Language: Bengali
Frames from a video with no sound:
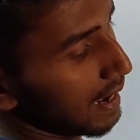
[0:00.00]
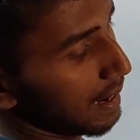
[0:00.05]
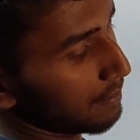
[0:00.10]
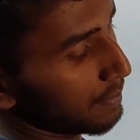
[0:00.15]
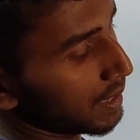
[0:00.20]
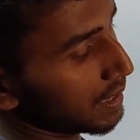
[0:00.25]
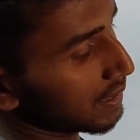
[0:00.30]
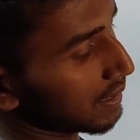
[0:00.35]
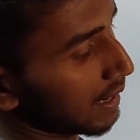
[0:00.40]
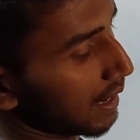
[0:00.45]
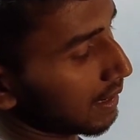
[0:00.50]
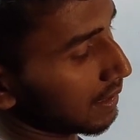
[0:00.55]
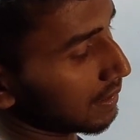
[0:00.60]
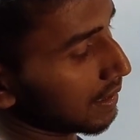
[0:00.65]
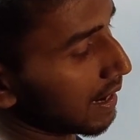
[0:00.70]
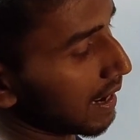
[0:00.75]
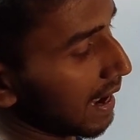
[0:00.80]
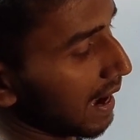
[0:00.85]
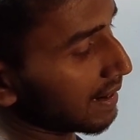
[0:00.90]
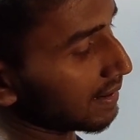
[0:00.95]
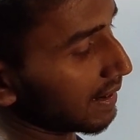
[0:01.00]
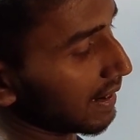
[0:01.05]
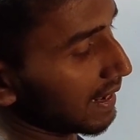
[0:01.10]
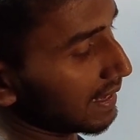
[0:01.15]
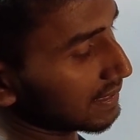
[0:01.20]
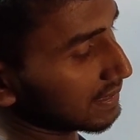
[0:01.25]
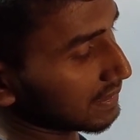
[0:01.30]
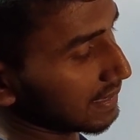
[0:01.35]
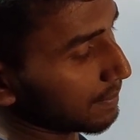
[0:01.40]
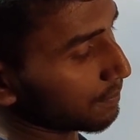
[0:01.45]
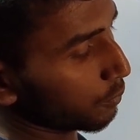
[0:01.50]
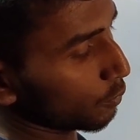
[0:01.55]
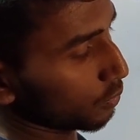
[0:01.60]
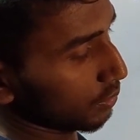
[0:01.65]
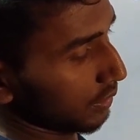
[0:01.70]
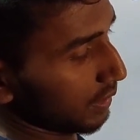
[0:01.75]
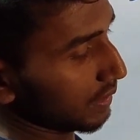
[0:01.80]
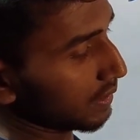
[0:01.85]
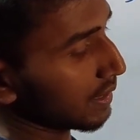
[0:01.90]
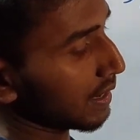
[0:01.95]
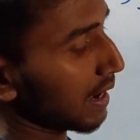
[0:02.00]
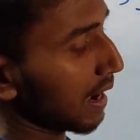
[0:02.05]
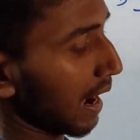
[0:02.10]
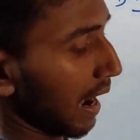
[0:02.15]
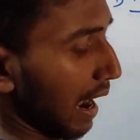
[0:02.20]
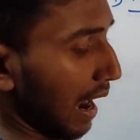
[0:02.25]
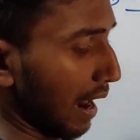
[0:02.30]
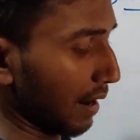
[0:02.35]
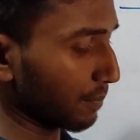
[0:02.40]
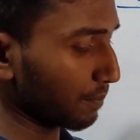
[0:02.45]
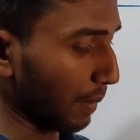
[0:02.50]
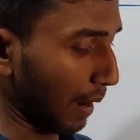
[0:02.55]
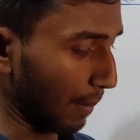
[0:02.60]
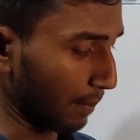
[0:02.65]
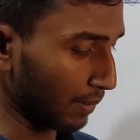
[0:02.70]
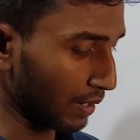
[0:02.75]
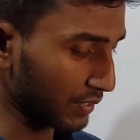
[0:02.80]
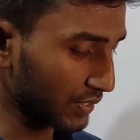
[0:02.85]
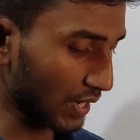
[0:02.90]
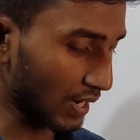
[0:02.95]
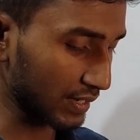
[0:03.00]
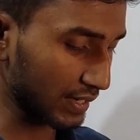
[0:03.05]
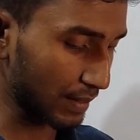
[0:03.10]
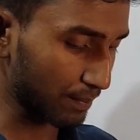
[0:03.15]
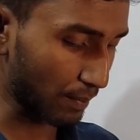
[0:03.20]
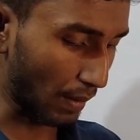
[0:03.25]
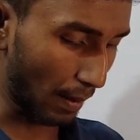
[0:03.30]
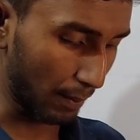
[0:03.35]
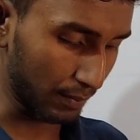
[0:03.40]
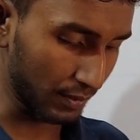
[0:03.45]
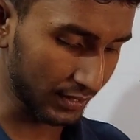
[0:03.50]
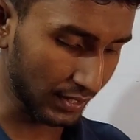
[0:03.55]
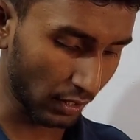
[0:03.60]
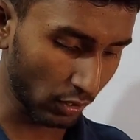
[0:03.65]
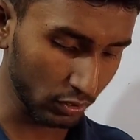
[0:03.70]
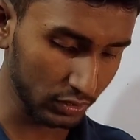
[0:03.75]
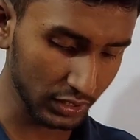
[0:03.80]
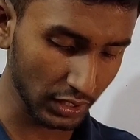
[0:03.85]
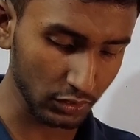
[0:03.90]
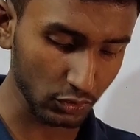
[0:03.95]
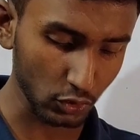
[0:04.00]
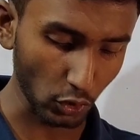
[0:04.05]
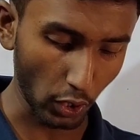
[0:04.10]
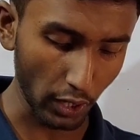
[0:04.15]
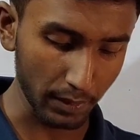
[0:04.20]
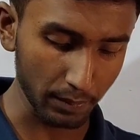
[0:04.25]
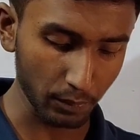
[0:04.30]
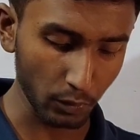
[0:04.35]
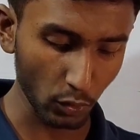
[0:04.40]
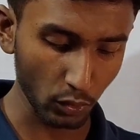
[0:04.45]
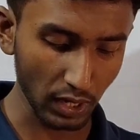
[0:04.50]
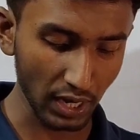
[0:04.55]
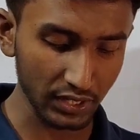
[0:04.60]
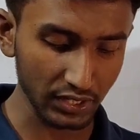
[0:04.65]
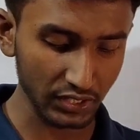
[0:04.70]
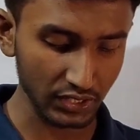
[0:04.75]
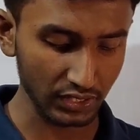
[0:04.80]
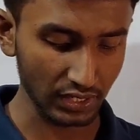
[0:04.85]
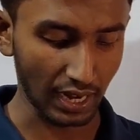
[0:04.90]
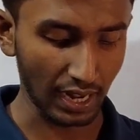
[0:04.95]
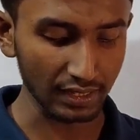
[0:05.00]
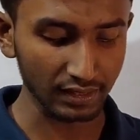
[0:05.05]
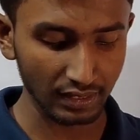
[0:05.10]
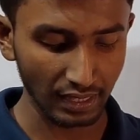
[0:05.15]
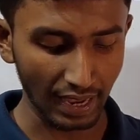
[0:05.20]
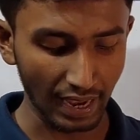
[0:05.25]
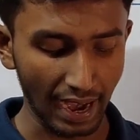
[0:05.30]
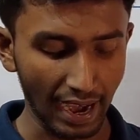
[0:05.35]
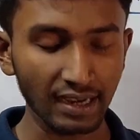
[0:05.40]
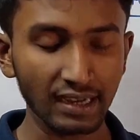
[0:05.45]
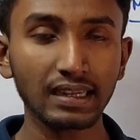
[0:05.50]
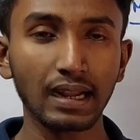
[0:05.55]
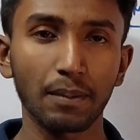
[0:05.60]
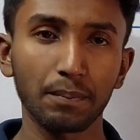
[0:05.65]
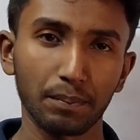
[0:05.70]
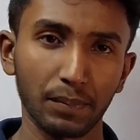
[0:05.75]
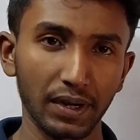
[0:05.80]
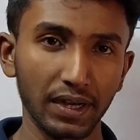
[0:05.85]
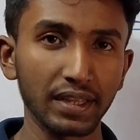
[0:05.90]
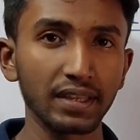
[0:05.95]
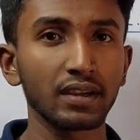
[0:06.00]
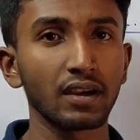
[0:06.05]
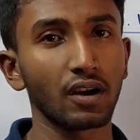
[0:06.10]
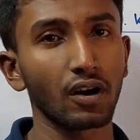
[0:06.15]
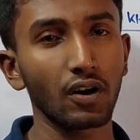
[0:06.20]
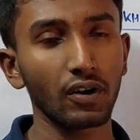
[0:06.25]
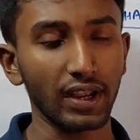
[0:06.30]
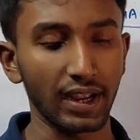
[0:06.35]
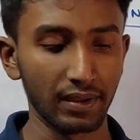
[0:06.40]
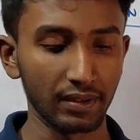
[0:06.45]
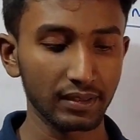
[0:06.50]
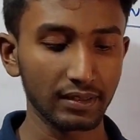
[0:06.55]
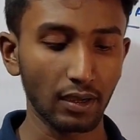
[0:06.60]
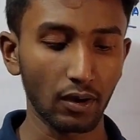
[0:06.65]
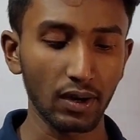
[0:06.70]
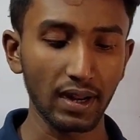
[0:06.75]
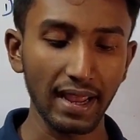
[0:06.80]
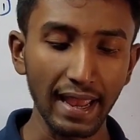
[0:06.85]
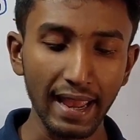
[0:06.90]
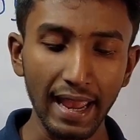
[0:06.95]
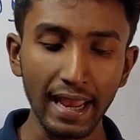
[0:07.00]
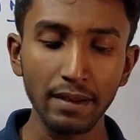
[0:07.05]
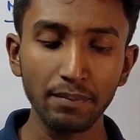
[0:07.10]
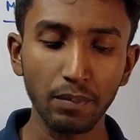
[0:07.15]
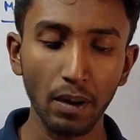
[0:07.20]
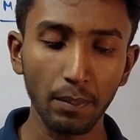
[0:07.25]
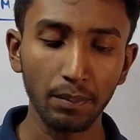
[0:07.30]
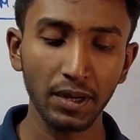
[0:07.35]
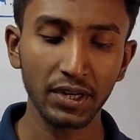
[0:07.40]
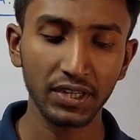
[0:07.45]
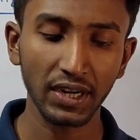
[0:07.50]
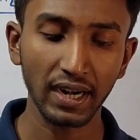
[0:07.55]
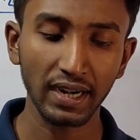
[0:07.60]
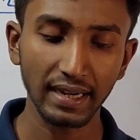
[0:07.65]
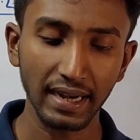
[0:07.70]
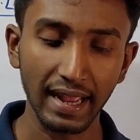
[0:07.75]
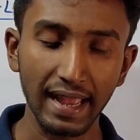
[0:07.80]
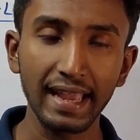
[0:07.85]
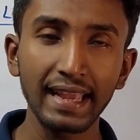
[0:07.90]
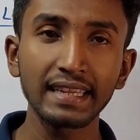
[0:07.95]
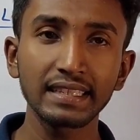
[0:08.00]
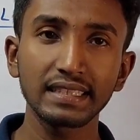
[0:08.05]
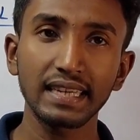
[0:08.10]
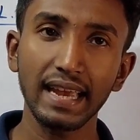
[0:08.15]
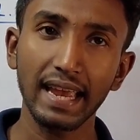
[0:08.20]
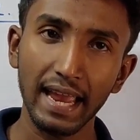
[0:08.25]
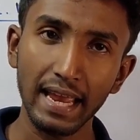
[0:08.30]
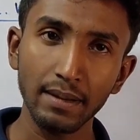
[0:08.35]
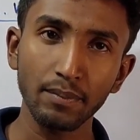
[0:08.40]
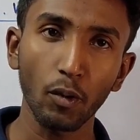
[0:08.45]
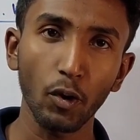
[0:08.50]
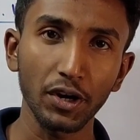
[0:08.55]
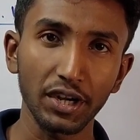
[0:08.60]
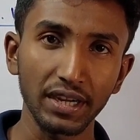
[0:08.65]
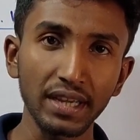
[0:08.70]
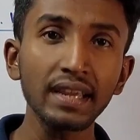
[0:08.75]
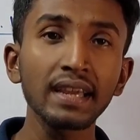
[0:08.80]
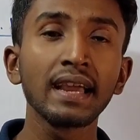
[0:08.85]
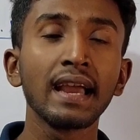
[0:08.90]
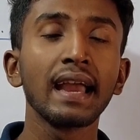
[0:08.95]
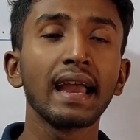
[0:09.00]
এম এল খান্না অ্যান্ড এস কে পুন্দির আর পাবলিশারকে পাবলিশার হচ্ছে জয়প্রকাশ নাথ অ্যান্ড কোম্পানি ওকে তাহলে এই পাবলিশারের এই যে এই বইটি